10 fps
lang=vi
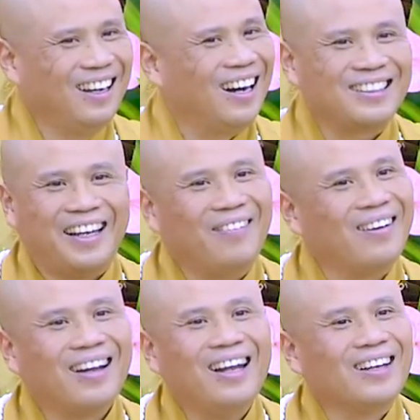Hết kiểu
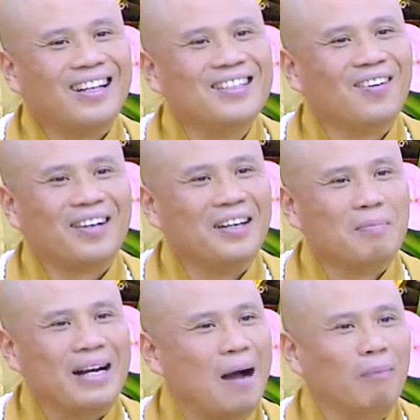rồi. Tính con đường
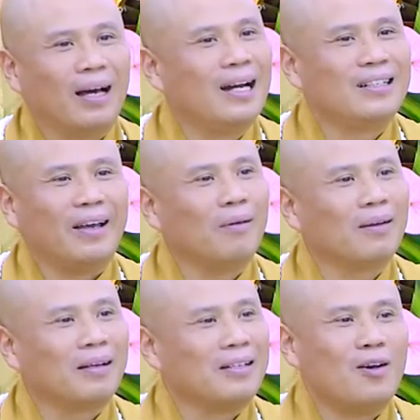mà nằm là hết kiểu
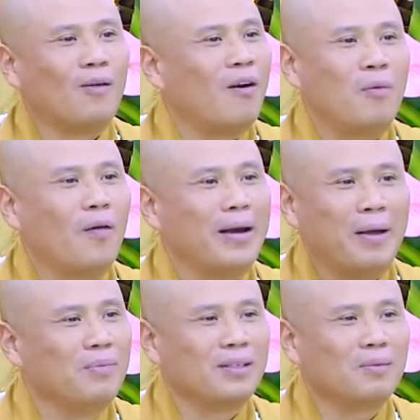rồi. Vô phòng hộ
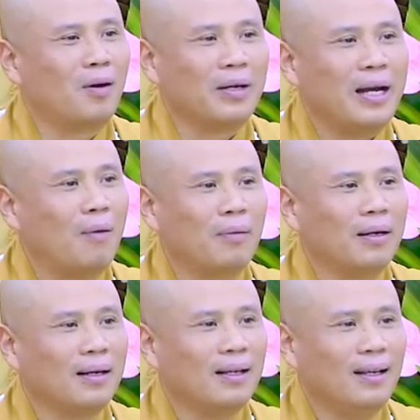niệm thì chúng còn đi đâu nữa.
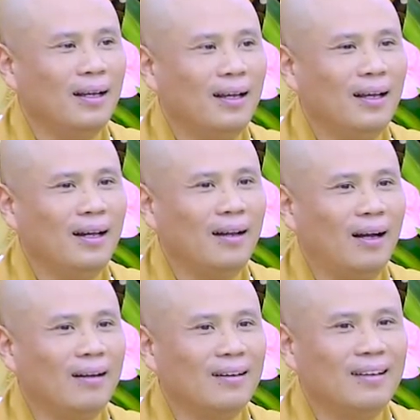Đúng
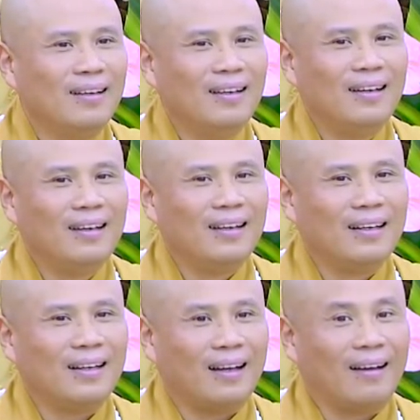không?
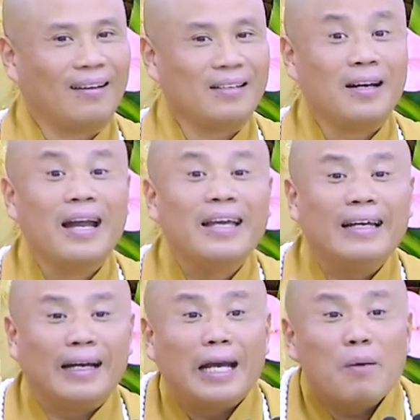À, giờ đi
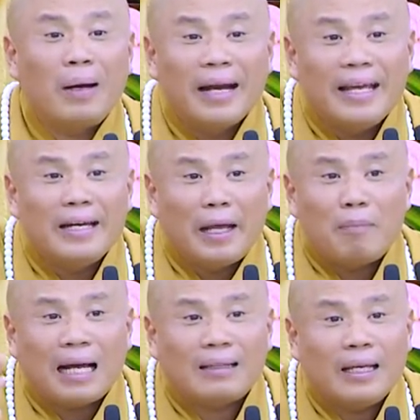nè. Nếu mà đi
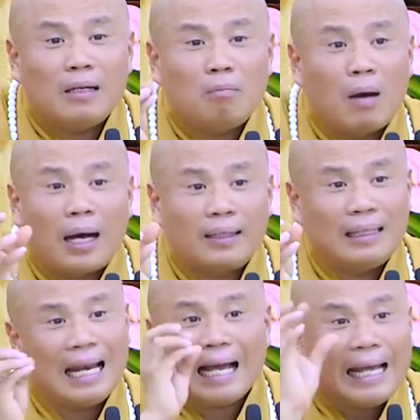niệm ra tiếng mệt,
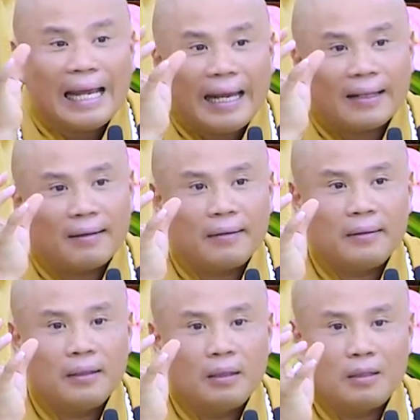lắng nghe thôi.
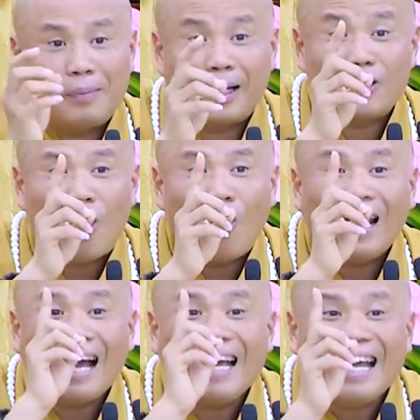Nhưng mà cái chỗ
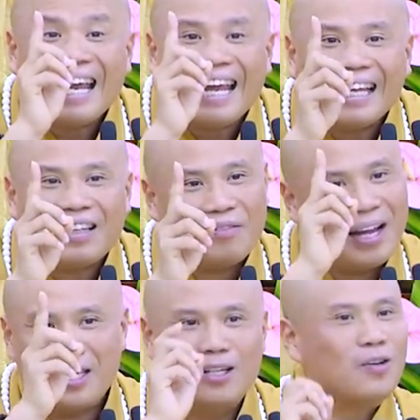lắng nghe thì
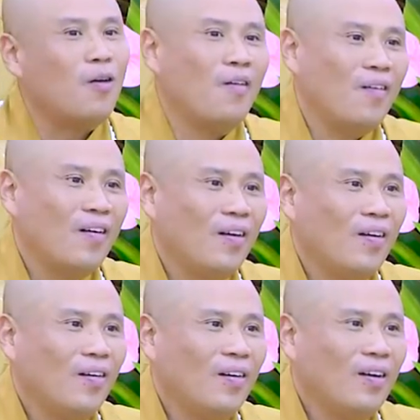phải nhớ số.
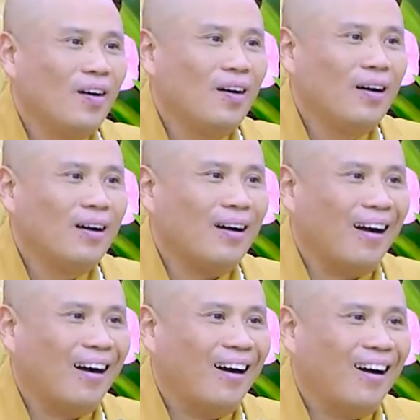
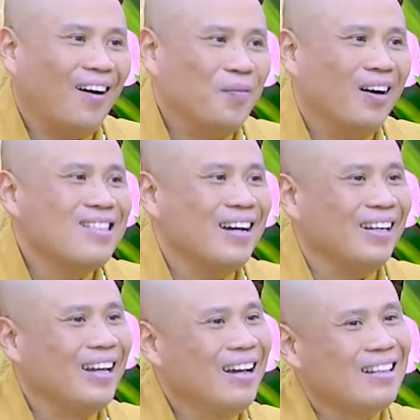À, hôm bữa
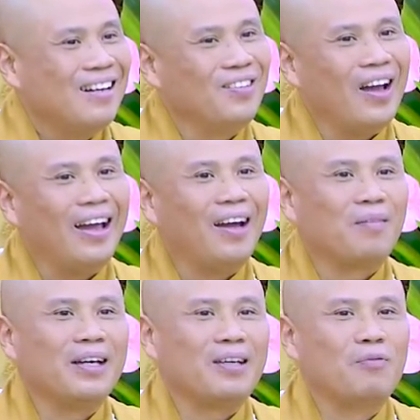thầy Thánh Tuệ
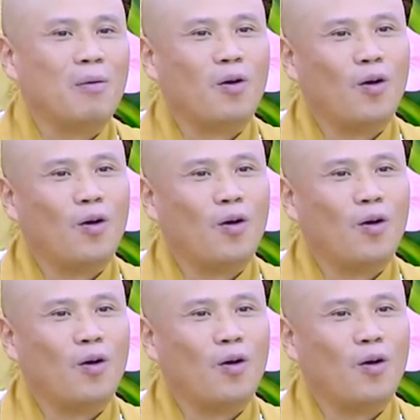đi trong phòng